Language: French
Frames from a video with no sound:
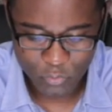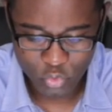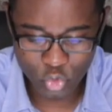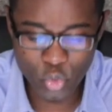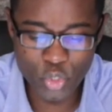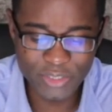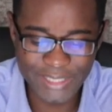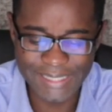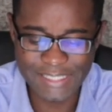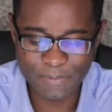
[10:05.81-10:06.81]
Tout
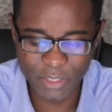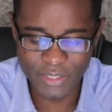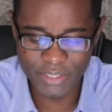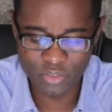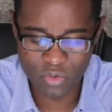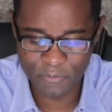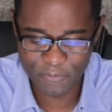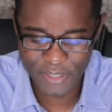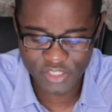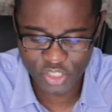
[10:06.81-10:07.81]
esprit qui
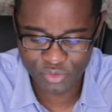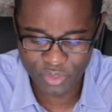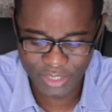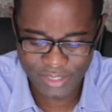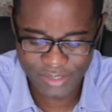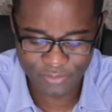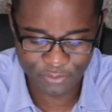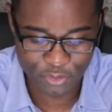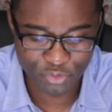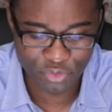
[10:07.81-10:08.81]
confesse Jésus-Christ
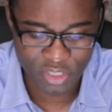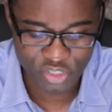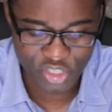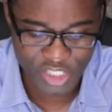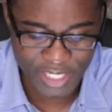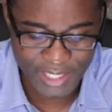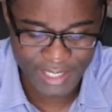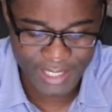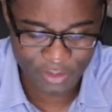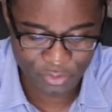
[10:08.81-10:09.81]
venu en chair
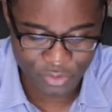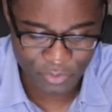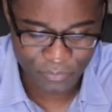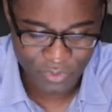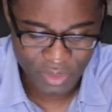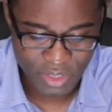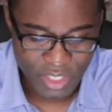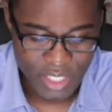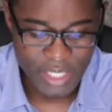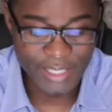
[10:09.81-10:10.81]
est de Dieu.
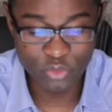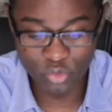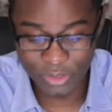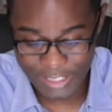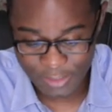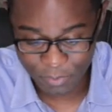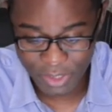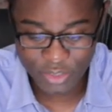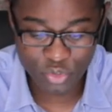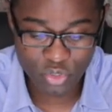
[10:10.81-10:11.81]
Et tout esprit qui
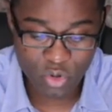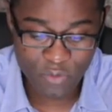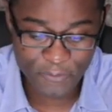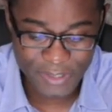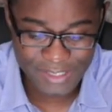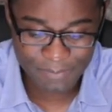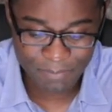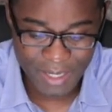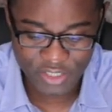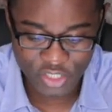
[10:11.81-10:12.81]
ne confesse
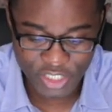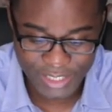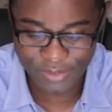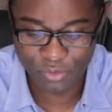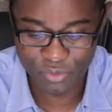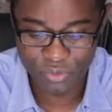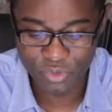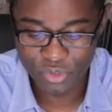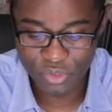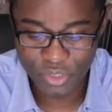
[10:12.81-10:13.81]
pas Jésus
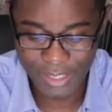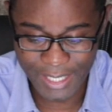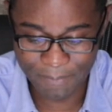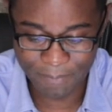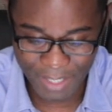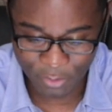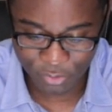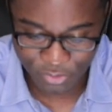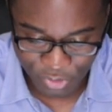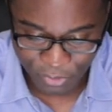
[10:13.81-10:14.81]
n'est pas de
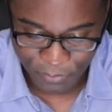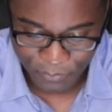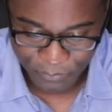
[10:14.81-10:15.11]
Dieu.